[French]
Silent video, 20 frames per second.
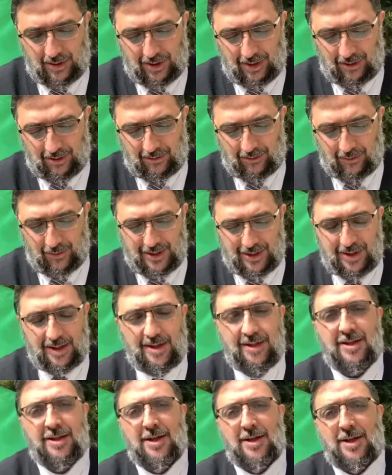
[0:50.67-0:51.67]
Et voici
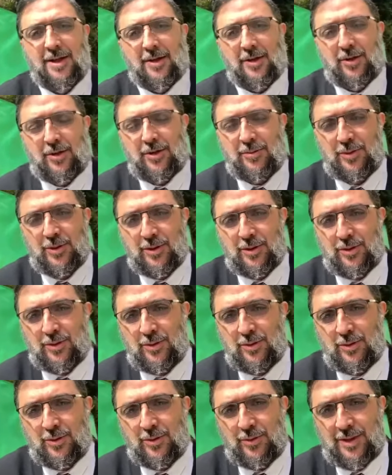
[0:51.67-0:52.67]
comment
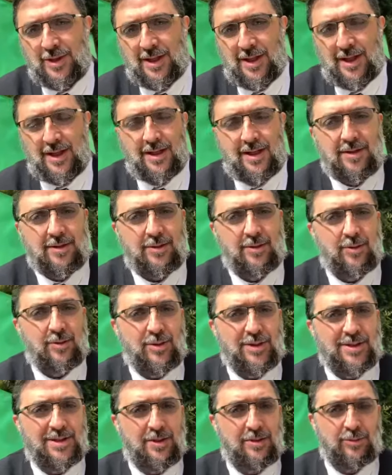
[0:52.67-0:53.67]
nous le dira le roi
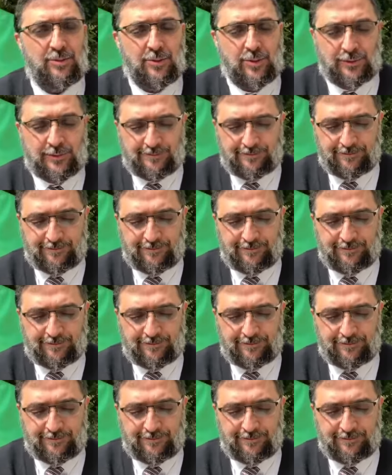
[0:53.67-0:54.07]
Salomon.